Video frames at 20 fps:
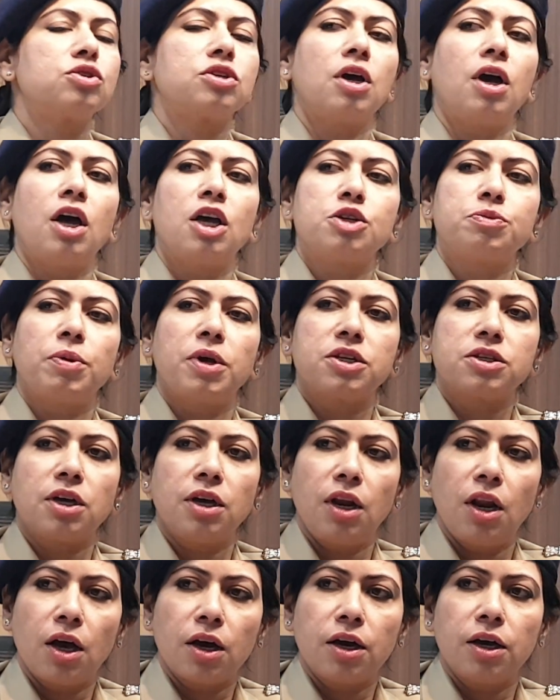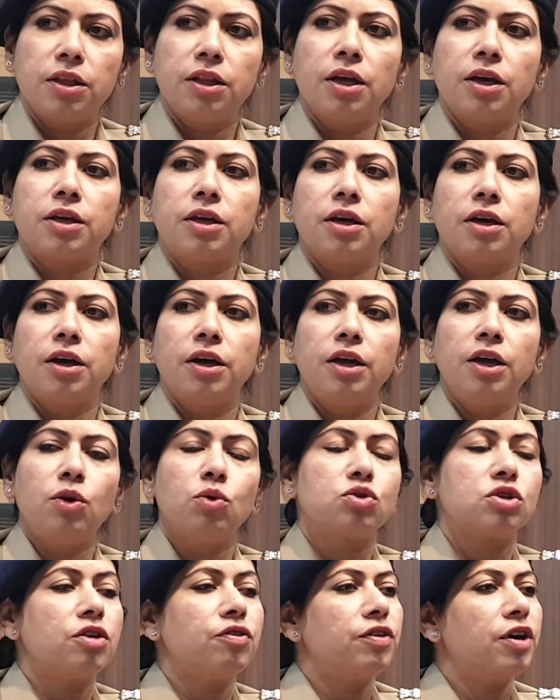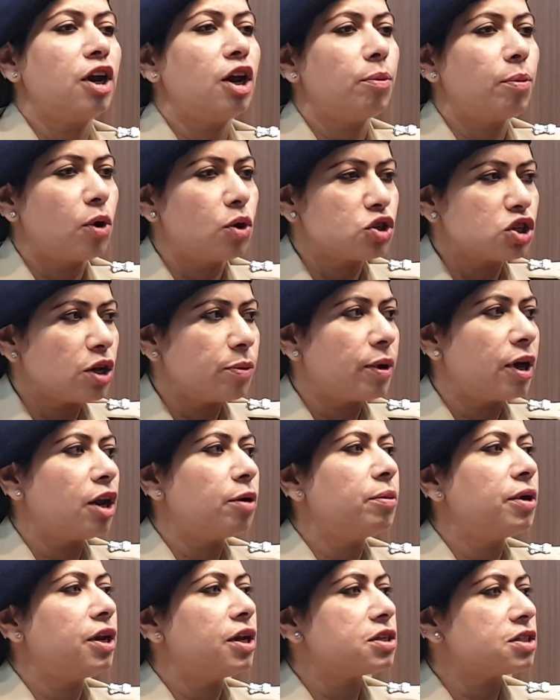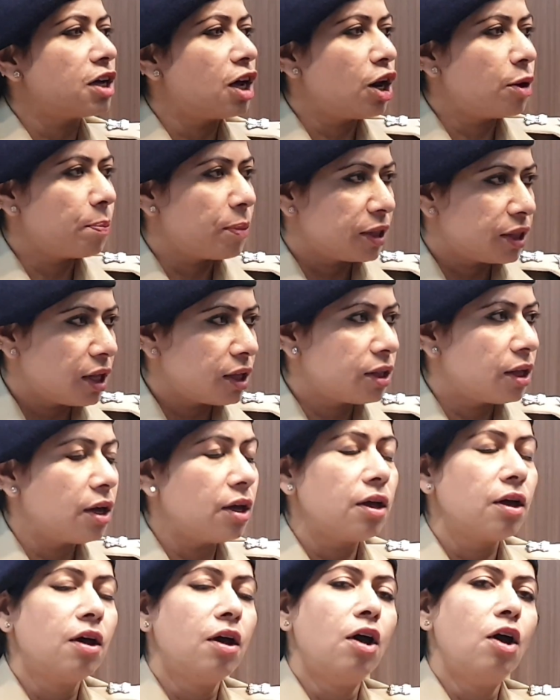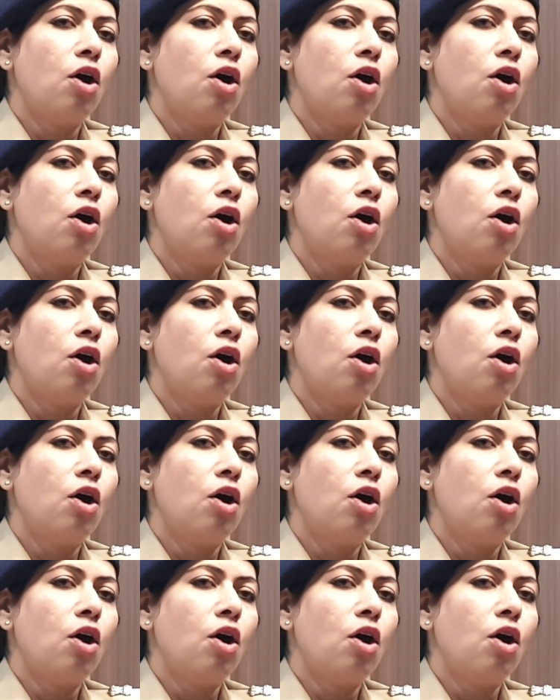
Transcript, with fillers: उसका आसपास का इलाका देख के गए हैं उसके वेयर अबाउट्स के बारे में इन्हें सारा पता था